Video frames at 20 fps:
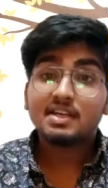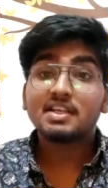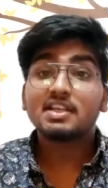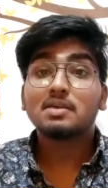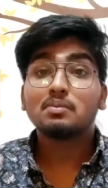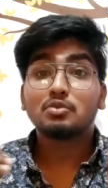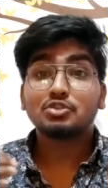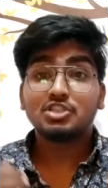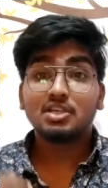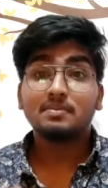नहीं है
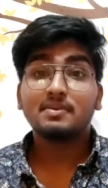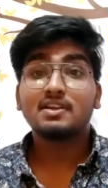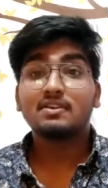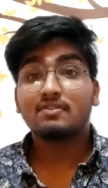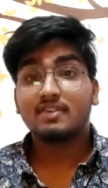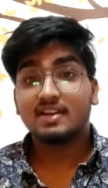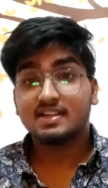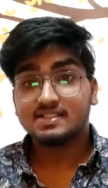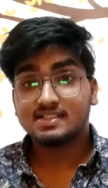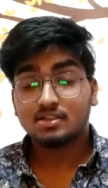कि मुझे भी
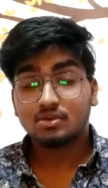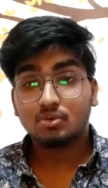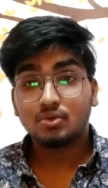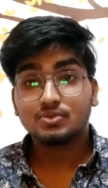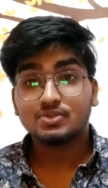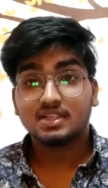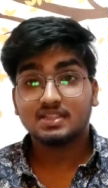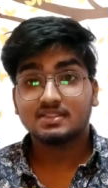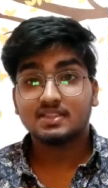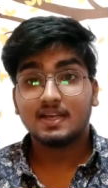इन्फेक्शन हो
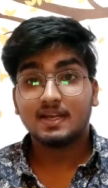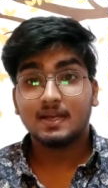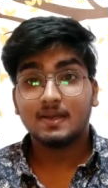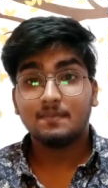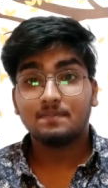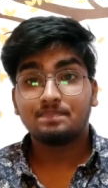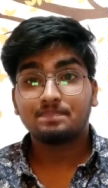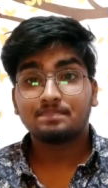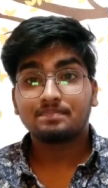सकता है